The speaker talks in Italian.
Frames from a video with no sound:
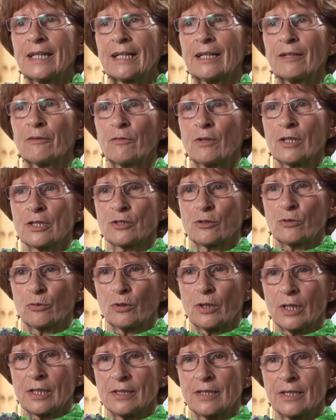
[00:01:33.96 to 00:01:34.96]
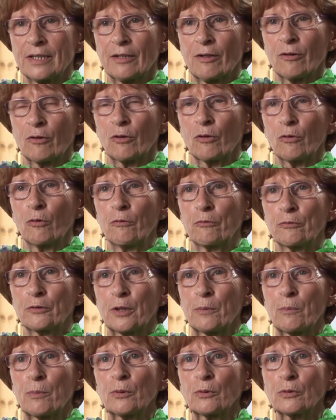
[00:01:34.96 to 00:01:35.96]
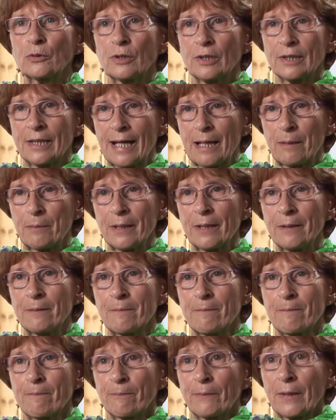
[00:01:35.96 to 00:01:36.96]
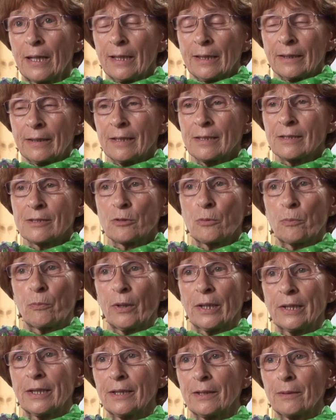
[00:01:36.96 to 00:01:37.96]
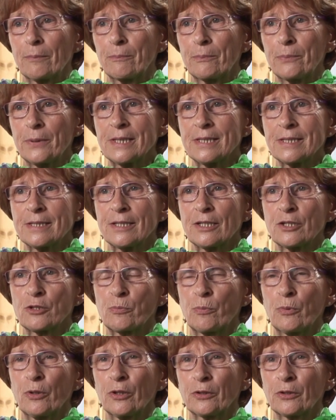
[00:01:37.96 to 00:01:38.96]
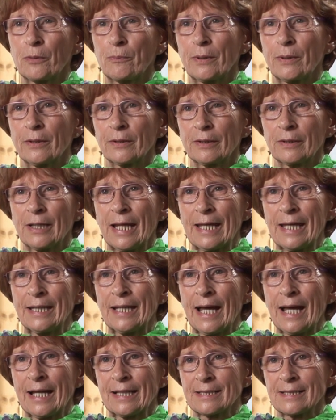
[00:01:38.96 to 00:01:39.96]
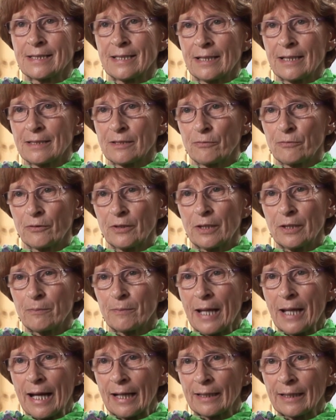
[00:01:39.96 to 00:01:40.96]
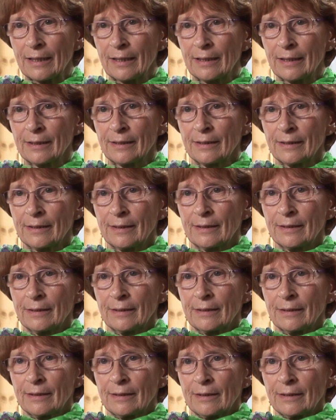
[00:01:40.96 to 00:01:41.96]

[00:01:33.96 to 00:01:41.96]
A volte le dita sanguinavano perché appena sentivo anche solo un piccolo accenno di unghia già la mangiavo.